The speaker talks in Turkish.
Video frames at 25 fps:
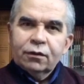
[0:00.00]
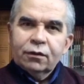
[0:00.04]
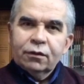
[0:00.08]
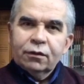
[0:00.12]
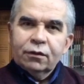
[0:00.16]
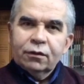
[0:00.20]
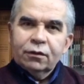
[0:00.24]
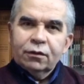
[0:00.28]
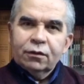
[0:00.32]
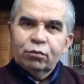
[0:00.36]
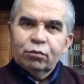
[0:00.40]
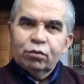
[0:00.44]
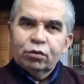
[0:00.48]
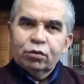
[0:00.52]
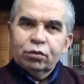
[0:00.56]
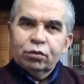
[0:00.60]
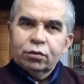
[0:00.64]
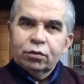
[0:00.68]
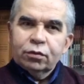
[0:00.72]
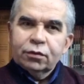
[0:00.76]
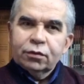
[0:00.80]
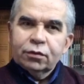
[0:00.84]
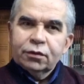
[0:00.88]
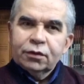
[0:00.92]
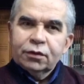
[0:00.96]
e,
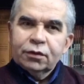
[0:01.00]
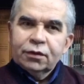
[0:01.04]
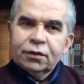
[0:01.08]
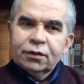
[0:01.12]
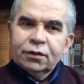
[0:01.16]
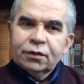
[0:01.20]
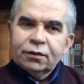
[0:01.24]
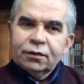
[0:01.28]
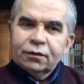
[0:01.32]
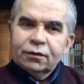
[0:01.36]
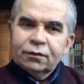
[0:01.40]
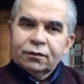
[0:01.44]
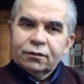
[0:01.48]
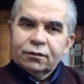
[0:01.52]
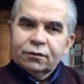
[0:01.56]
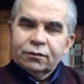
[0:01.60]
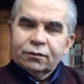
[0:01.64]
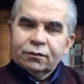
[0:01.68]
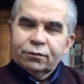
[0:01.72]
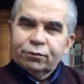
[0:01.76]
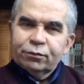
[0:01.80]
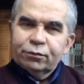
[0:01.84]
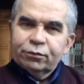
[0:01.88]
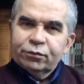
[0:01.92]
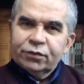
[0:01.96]
bu e,
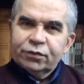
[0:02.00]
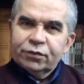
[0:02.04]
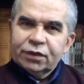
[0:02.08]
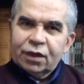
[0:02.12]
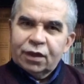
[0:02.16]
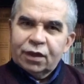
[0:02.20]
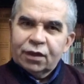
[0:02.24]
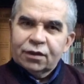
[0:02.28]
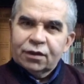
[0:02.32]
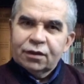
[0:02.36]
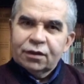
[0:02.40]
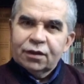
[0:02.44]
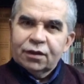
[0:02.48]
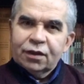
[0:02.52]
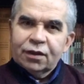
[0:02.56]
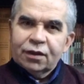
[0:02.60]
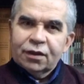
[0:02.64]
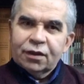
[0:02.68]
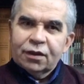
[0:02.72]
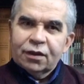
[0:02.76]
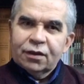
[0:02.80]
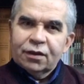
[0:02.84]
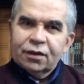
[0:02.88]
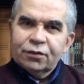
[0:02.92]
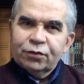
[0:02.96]
salgınla
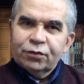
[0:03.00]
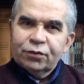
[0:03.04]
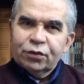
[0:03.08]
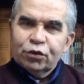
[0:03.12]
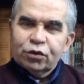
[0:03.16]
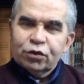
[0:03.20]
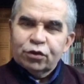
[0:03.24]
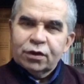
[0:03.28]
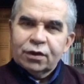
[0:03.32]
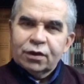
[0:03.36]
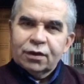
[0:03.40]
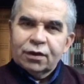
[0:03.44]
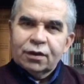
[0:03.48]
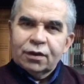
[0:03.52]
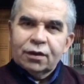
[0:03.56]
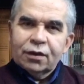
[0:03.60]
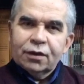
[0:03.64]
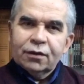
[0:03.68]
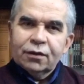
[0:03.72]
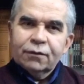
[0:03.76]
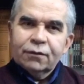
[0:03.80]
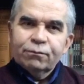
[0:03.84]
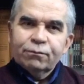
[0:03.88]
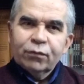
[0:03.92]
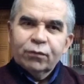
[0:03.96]
ilgili, virüsle
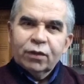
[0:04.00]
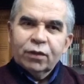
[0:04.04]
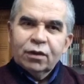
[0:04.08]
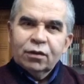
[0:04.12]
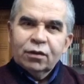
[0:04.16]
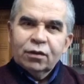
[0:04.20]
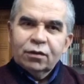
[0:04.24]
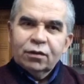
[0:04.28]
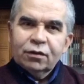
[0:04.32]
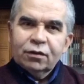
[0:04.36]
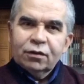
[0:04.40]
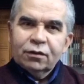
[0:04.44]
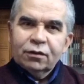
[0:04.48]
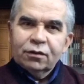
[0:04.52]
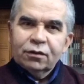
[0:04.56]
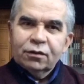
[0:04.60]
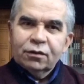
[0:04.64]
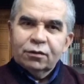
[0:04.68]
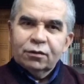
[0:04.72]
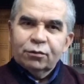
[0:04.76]
ilgili e,